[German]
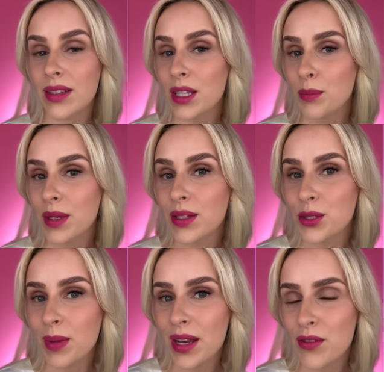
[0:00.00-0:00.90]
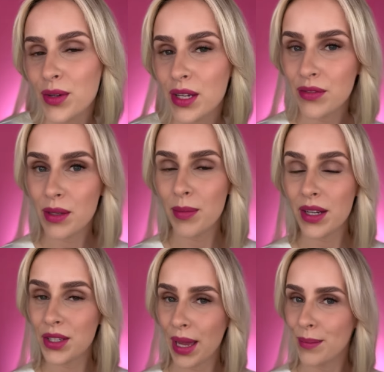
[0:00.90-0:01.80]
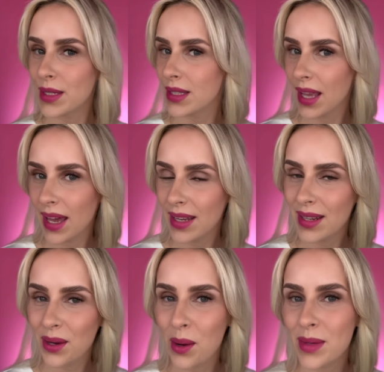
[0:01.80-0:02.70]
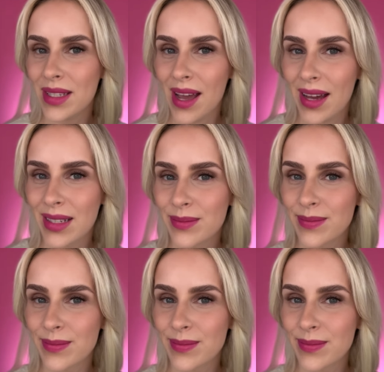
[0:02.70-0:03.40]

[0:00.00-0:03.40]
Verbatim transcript: Ich bin gespannt auf euer Feedback. Schreibt es gerne in die Kommentare.